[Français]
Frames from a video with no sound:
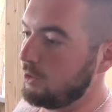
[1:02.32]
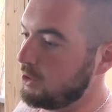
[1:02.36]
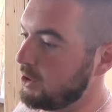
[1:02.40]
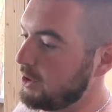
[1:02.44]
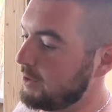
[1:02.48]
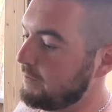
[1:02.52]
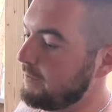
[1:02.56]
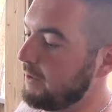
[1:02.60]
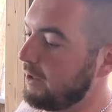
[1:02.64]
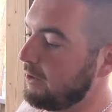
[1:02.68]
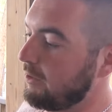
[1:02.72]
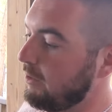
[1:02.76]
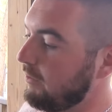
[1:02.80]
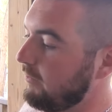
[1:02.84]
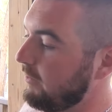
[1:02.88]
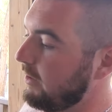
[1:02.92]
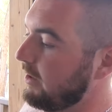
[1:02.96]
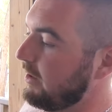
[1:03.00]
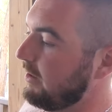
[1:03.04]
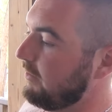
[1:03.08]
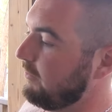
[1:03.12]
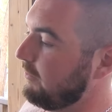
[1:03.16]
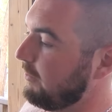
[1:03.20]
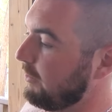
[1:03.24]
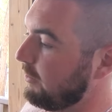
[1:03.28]
Bah, j'espère qu'on
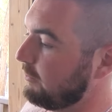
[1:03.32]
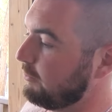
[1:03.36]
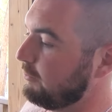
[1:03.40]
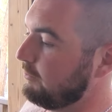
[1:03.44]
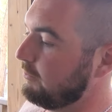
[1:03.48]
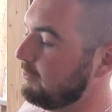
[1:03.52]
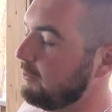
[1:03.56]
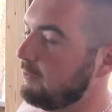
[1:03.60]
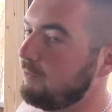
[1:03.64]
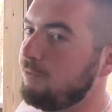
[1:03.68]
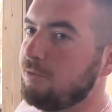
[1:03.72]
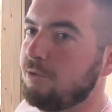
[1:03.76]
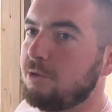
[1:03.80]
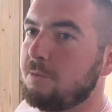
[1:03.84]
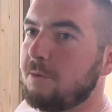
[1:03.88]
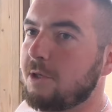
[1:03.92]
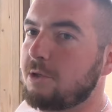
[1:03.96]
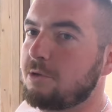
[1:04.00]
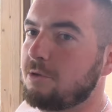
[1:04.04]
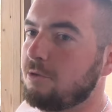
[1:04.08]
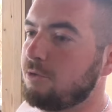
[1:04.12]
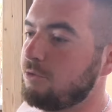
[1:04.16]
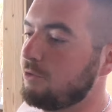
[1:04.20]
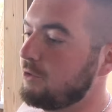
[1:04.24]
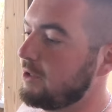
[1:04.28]
va avoir du beau foot
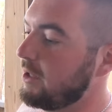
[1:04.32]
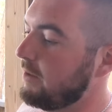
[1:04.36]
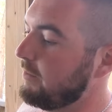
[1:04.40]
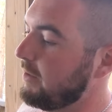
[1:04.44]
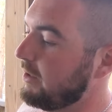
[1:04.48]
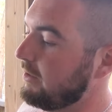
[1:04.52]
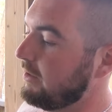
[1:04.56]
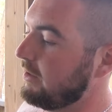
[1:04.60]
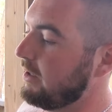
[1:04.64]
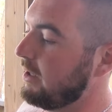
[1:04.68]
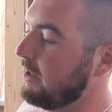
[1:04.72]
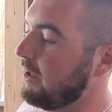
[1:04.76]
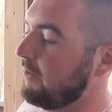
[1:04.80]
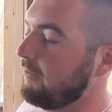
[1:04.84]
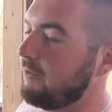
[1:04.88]
parce que jusqu'à maintenant,